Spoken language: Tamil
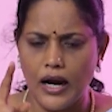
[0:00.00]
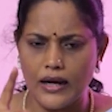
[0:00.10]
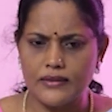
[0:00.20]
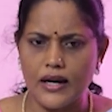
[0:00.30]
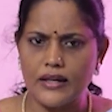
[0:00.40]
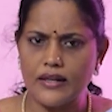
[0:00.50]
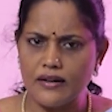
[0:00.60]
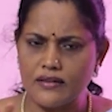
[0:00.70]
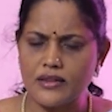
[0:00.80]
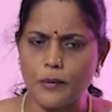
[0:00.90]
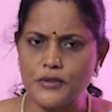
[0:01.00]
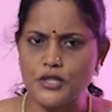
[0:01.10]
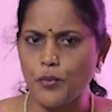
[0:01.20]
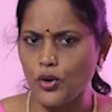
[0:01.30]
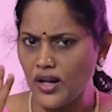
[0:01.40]
அந்த அறையிலேருந்து தப்பிச்சு
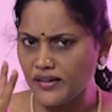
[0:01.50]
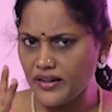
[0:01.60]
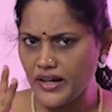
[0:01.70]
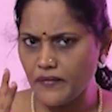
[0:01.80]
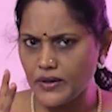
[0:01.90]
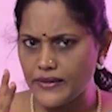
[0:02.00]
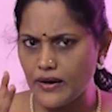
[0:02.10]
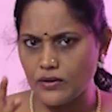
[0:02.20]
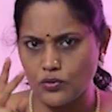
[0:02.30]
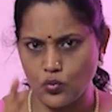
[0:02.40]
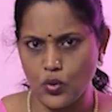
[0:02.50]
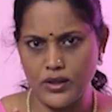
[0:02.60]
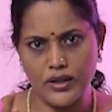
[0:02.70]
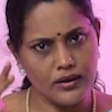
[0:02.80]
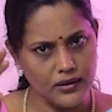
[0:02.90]
போனால் ரெண்டே வழி தான்
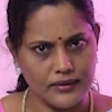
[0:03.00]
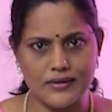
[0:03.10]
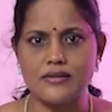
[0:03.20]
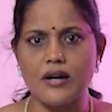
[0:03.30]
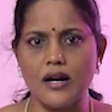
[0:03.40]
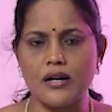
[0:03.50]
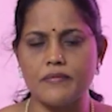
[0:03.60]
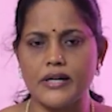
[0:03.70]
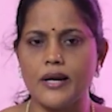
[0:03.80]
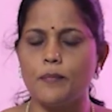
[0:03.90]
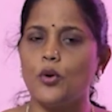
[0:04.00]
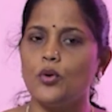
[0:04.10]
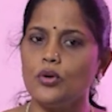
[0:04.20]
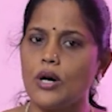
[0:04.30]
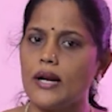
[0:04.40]
ஒன்று அந்த சாளர வழியாக
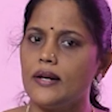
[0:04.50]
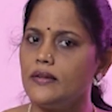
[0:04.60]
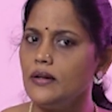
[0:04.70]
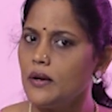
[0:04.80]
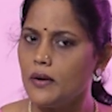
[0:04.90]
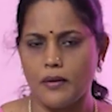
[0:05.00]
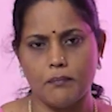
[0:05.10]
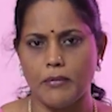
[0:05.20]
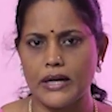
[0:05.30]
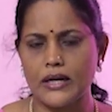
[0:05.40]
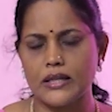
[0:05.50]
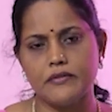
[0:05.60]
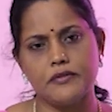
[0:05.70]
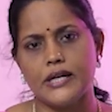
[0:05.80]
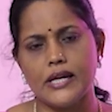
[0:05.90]
போகணும் அல்லது
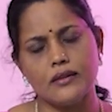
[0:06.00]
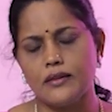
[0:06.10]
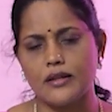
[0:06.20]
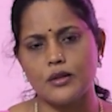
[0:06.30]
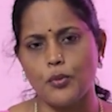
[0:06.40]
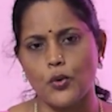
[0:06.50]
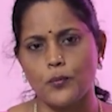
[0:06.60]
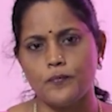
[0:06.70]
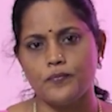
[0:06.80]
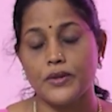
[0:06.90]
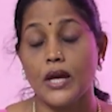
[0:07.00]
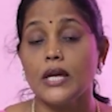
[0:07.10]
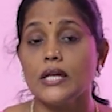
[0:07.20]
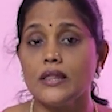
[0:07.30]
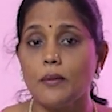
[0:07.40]
மரக்கதவு வழியாக திறந்து போகணும்
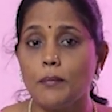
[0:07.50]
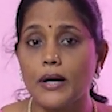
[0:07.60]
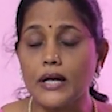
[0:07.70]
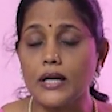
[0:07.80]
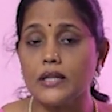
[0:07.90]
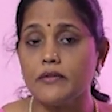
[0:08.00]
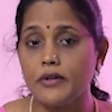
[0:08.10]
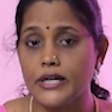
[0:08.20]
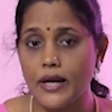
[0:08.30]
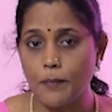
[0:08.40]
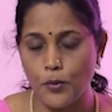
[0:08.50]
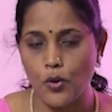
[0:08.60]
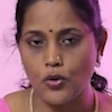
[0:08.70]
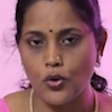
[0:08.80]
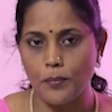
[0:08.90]
இந்த மரக்கதவு வழியாக
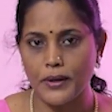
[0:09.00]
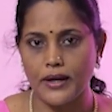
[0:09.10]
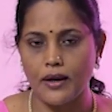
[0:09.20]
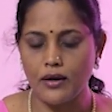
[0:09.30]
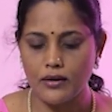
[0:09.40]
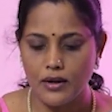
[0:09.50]
போகணும் அப்படின்னா